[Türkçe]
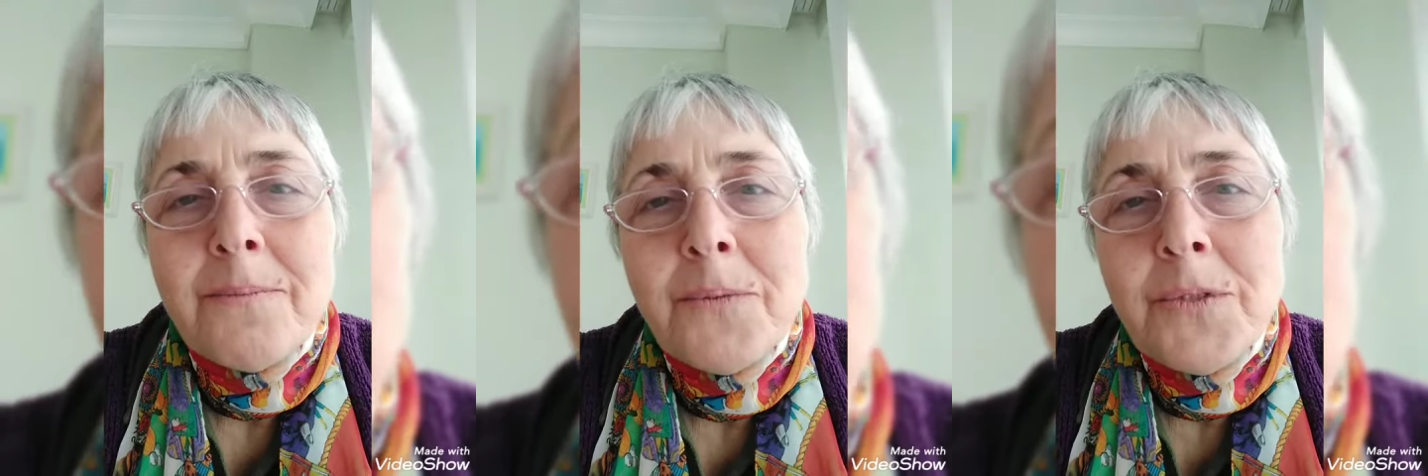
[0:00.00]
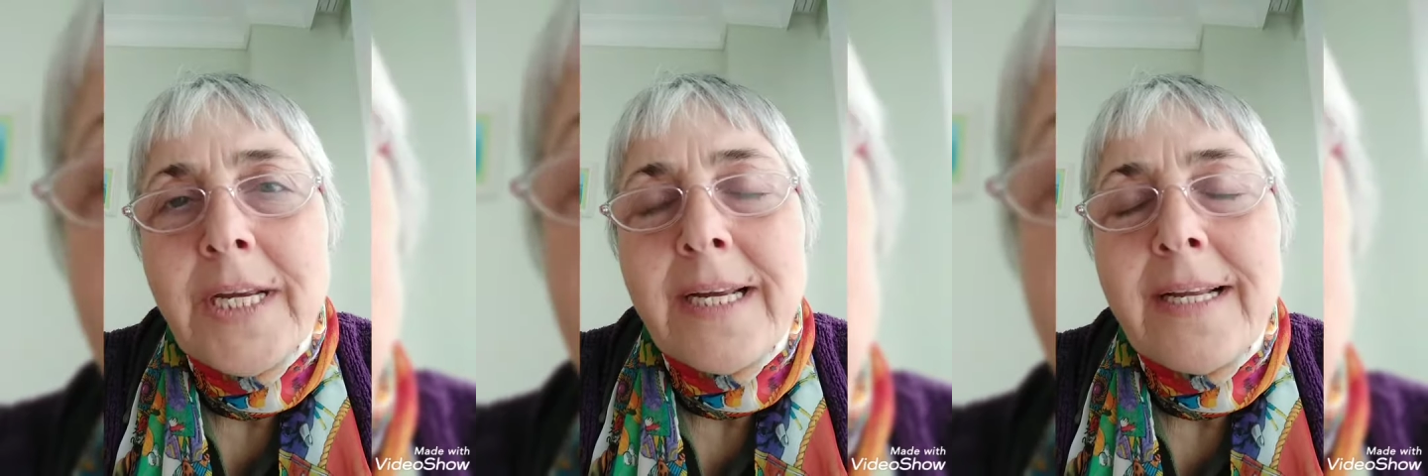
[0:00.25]

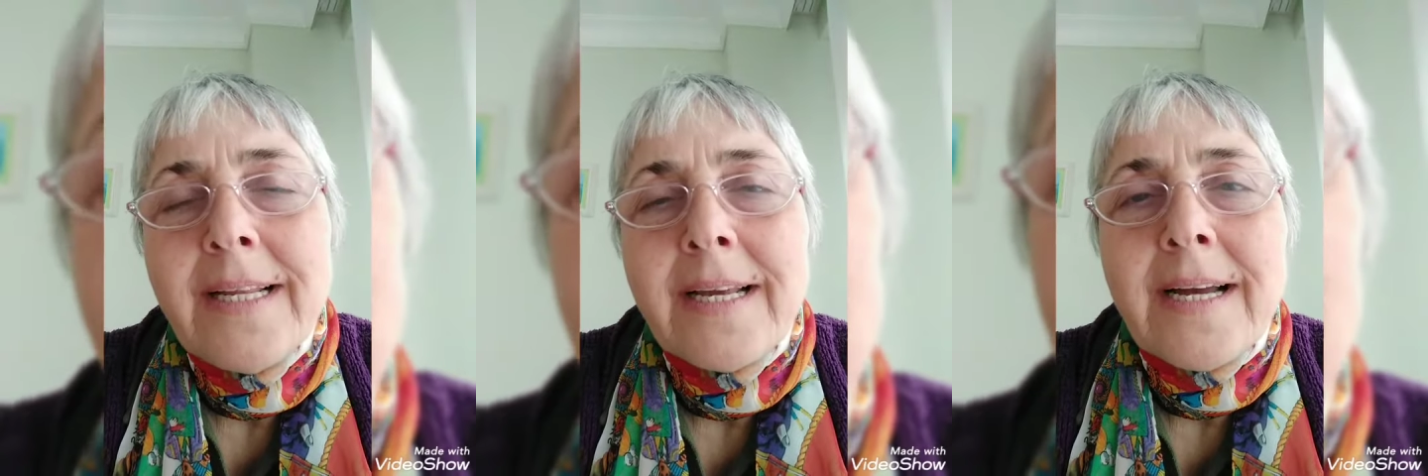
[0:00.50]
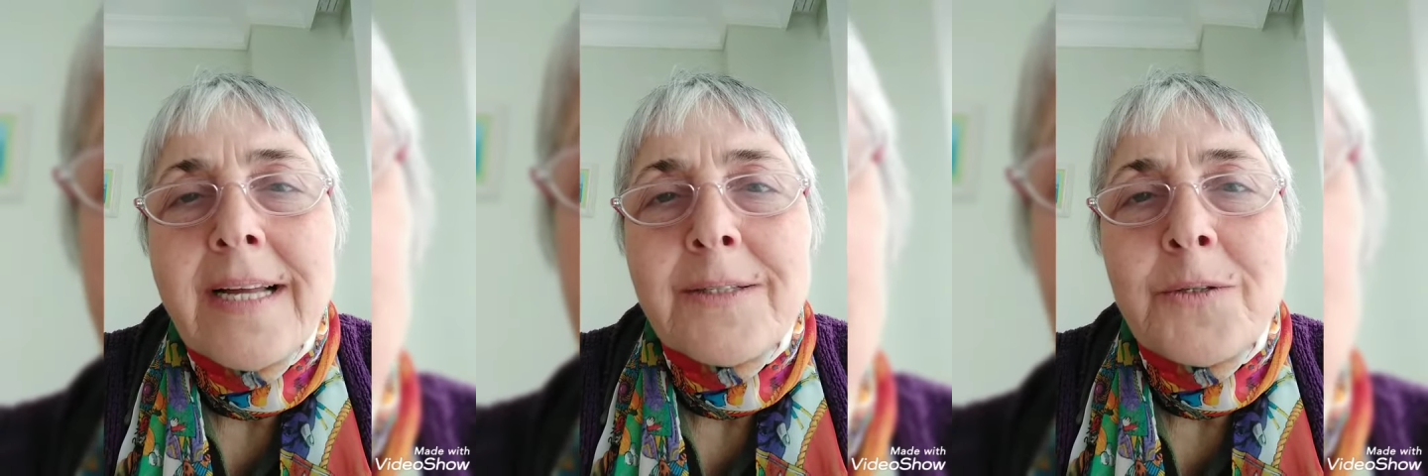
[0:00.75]
bu
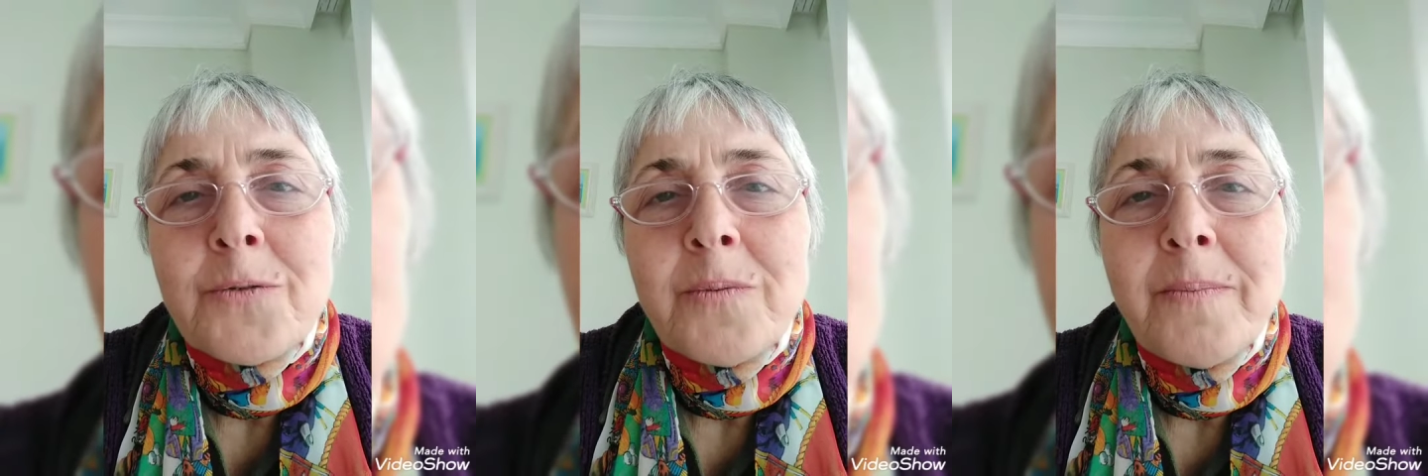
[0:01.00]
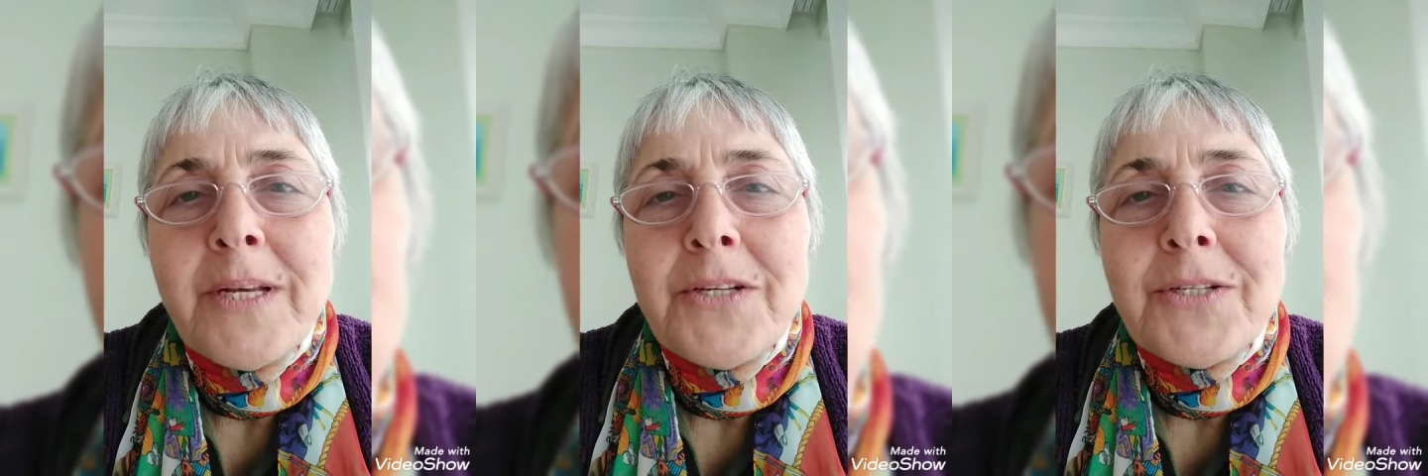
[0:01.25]
şekilde katkı sunmaya